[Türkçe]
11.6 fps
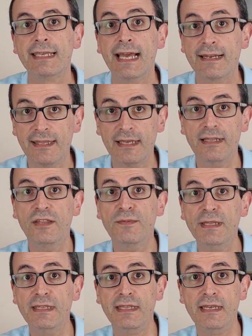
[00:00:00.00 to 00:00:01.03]

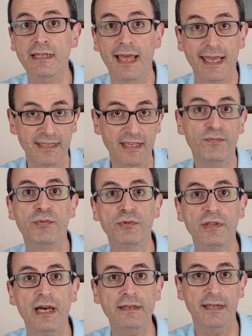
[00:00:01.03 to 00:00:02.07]
Gerçekleşme de değil. Hedef
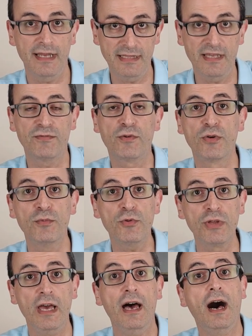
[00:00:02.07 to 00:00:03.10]
bunlar. Hedef
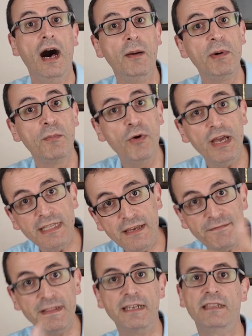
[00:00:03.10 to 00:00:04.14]
koymuş ama bu
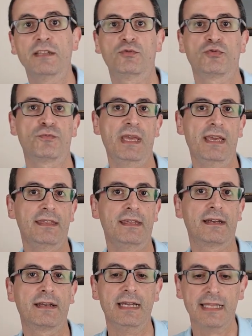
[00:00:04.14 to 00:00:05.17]
hedefleri de
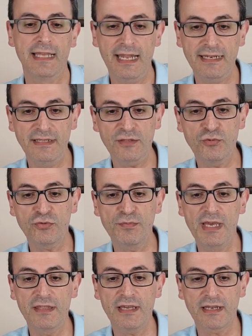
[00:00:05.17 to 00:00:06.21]
tutmayacak. Yani ne
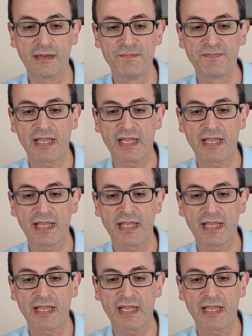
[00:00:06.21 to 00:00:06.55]
tutmayacak?